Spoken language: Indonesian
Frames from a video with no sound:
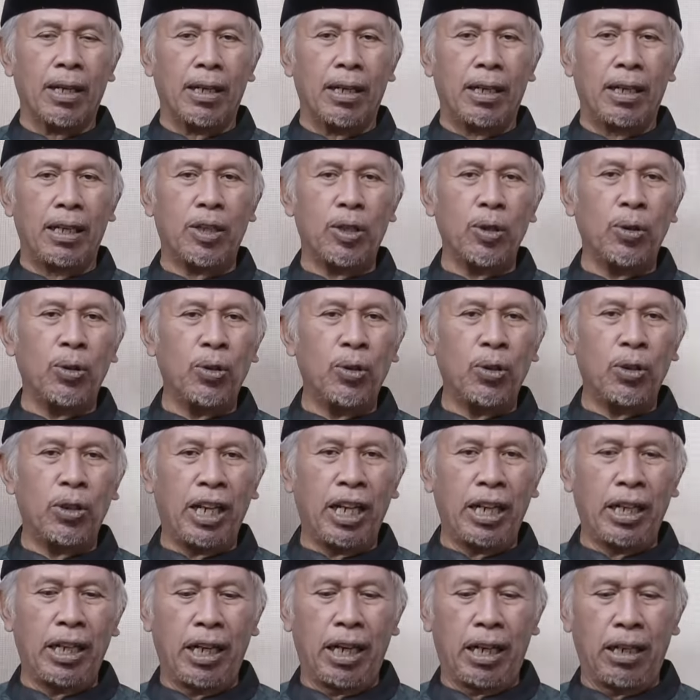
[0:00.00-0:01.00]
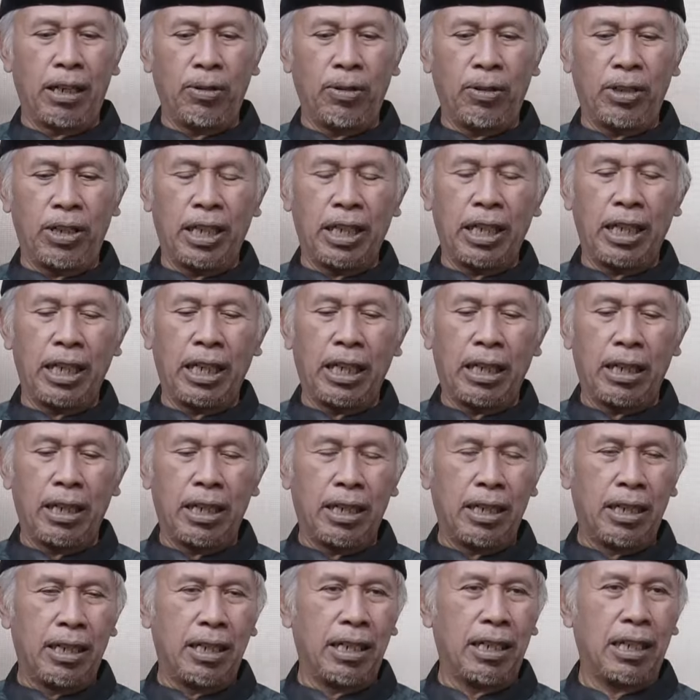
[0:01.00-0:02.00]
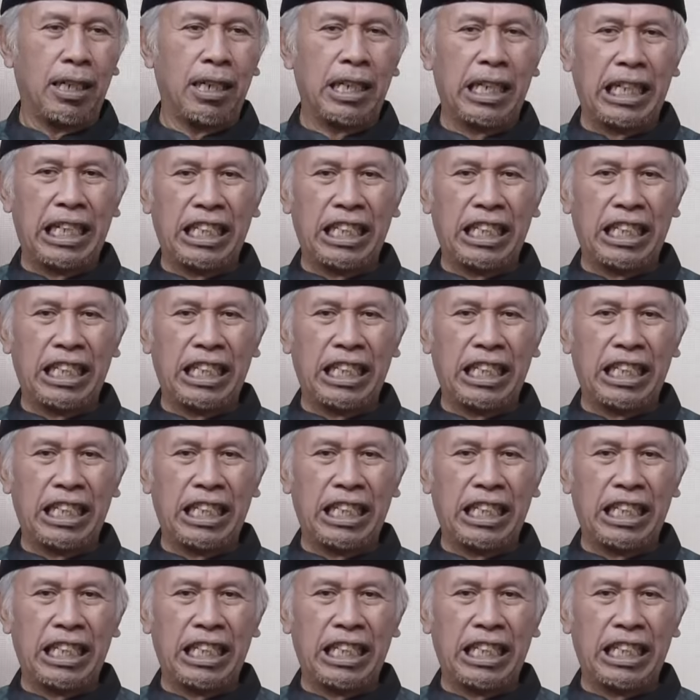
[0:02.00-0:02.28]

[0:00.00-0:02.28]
Hmm. Itu Nanado di uh,